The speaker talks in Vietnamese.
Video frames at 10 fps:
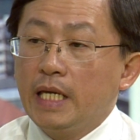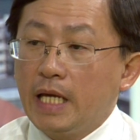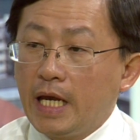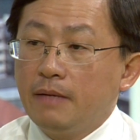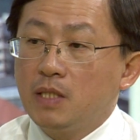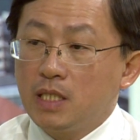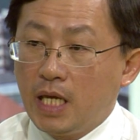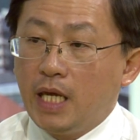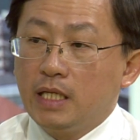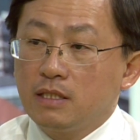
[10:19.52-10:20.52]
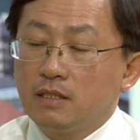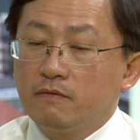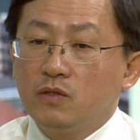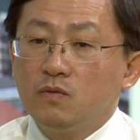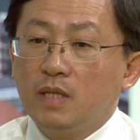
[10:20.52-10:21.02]
khám lịch hẹn
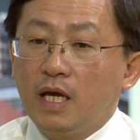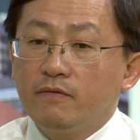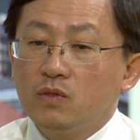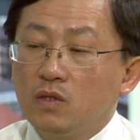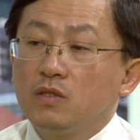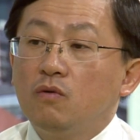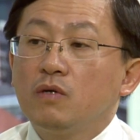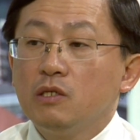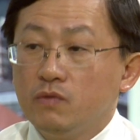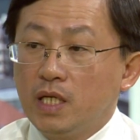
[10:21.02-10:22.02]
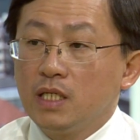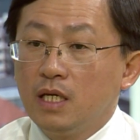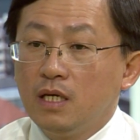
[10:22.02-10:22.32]
và chúng ta phải tuân thủ cái điều trị